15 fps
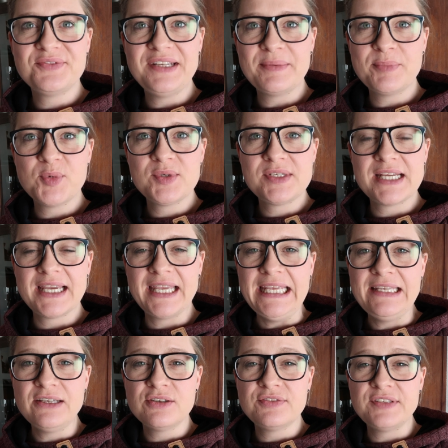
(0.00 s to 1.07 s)
wieder Montag.
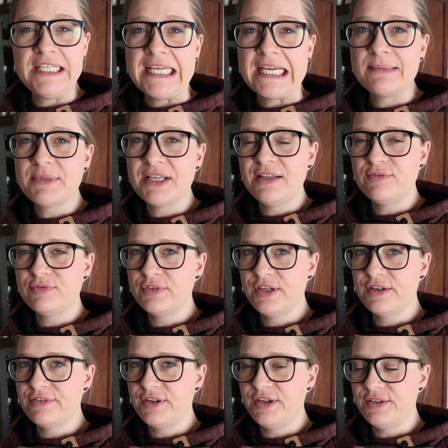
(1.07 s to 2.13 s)
Ich hoffe, ihr habt ein
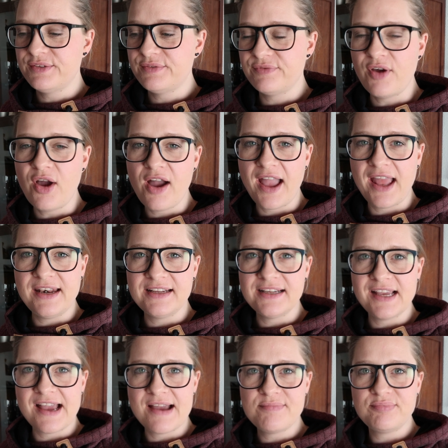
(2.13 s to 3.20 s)
wundervolles Wochenende
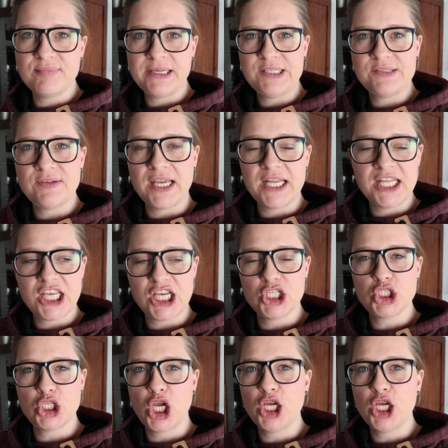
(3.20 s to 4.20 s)
gehabt. Meins war eigentlich ganz